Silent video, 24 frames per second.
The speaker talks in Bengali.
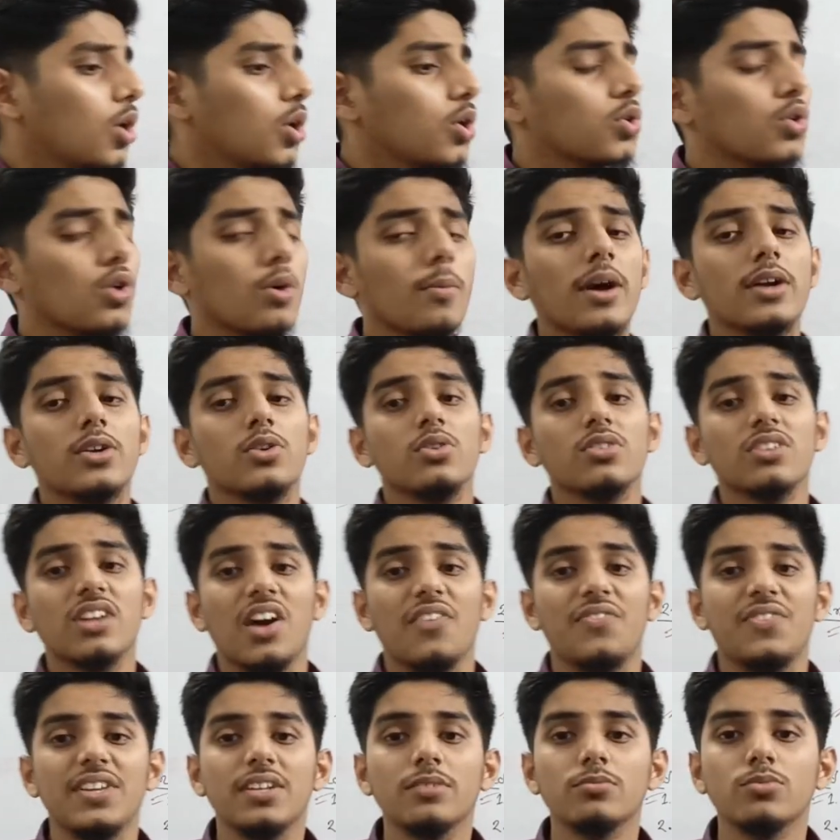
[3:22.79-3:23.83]

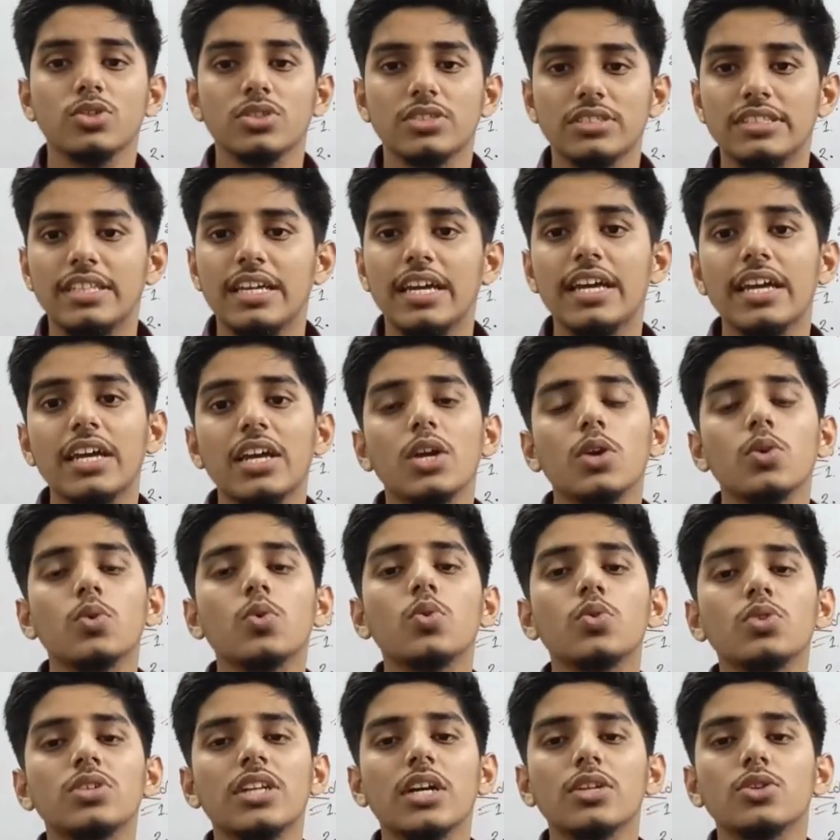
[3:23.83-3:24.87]
ক্রোমাটোগ্রাফির মধ্যে
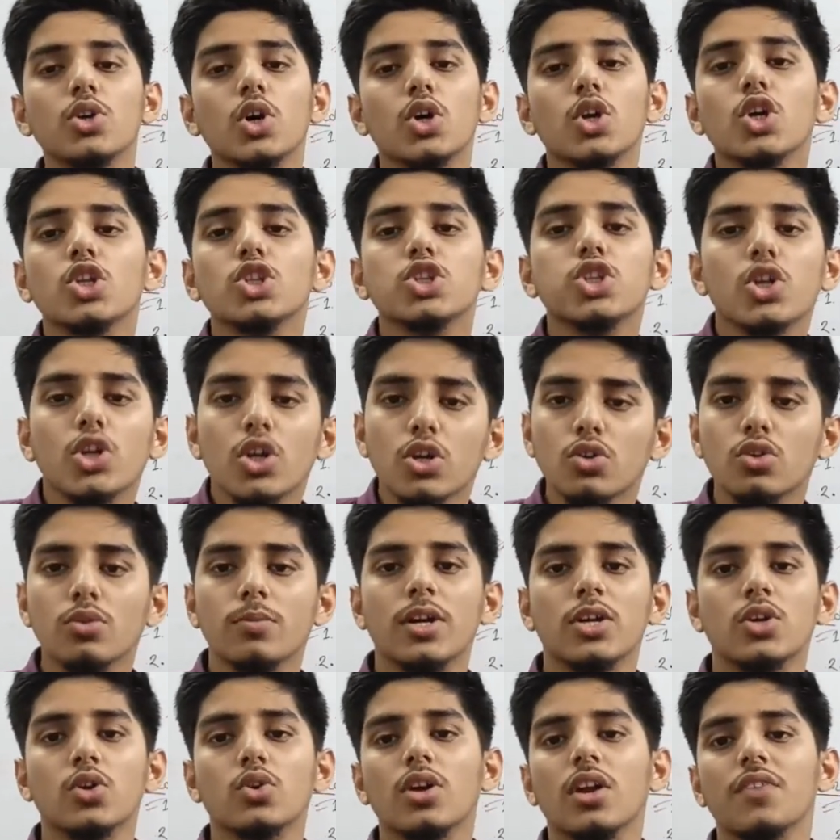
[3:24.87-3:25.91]
কোনটা তরল তরল
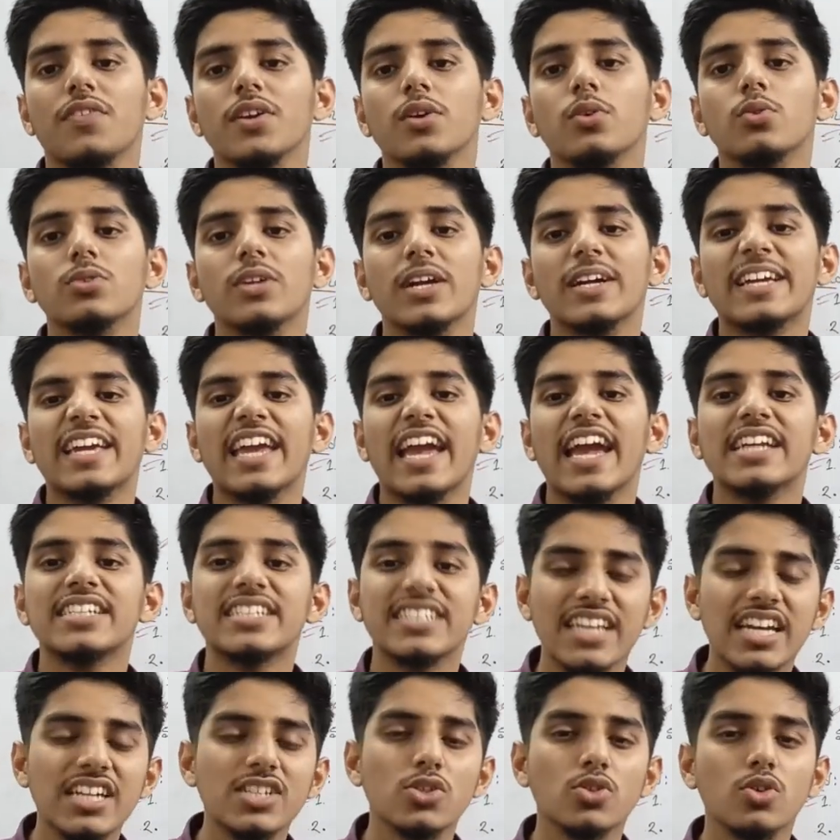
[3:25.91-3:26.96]
ক্রোমাটোগ্রাফি কোনটা গ্যাস
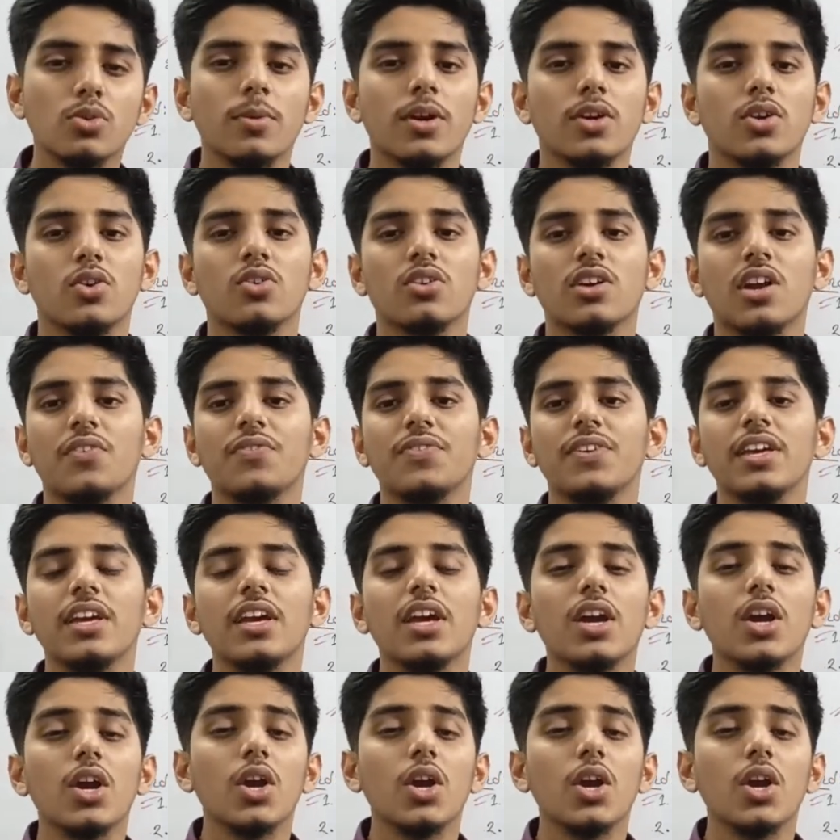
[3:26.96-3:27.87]
গ্যাস ক্রোমাটোগ্রাফি